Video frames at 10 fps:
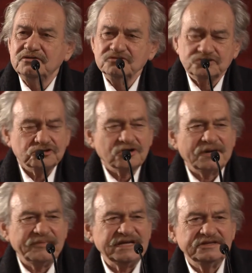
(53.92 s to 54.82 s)
non
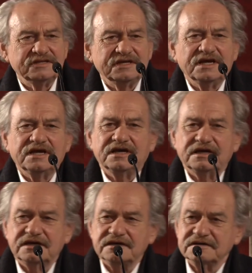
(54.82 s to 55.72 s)

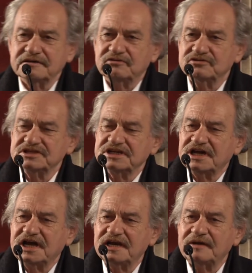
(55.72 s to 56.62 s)
solamente così,
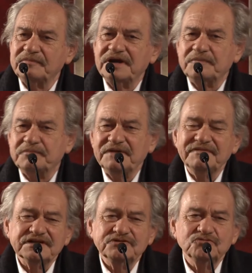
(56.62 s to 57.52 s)
eh, eh,
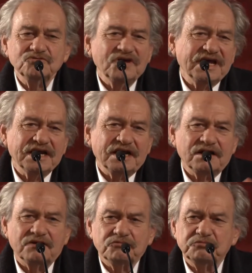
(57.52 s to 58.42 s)
prima di tutto
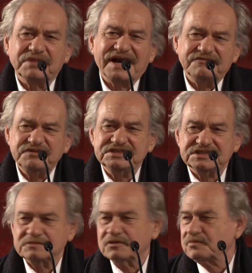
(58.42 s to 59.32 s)
era un
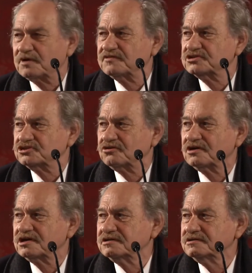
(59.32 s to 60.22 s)
bravissimo
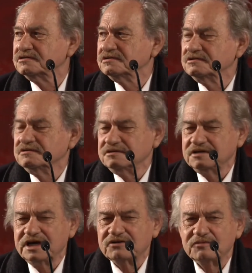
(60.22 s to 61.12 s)
professore,
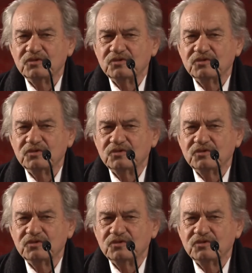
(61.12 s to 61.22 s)
ecco,